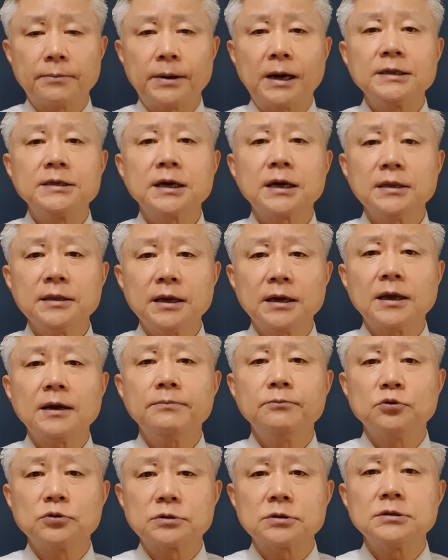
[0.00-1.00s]
만약에 내게
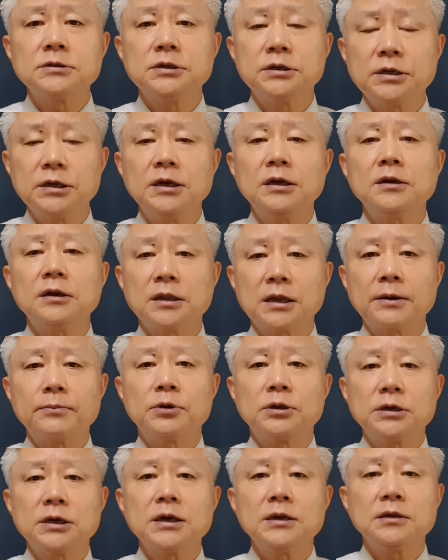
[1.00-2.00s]
무슨 일이
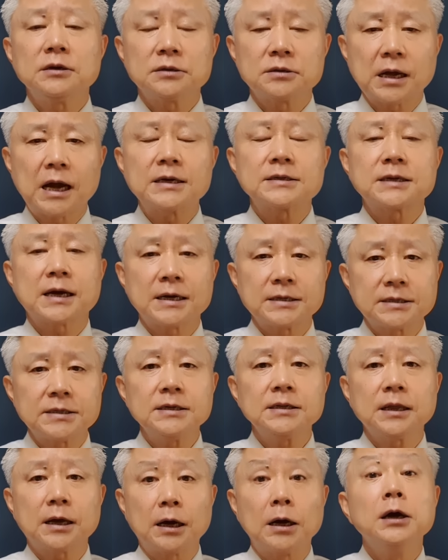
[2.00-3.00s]
일어나면 여기 있는 다
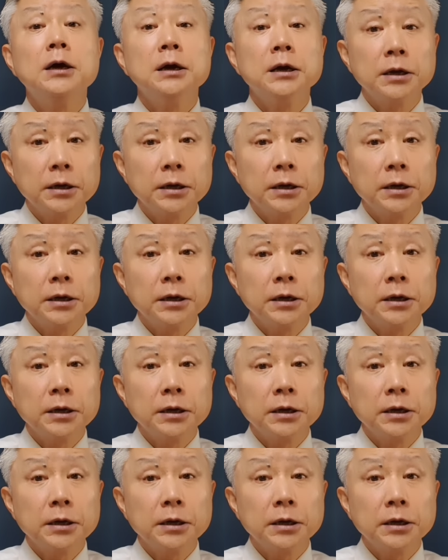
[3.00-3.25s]
사실이다.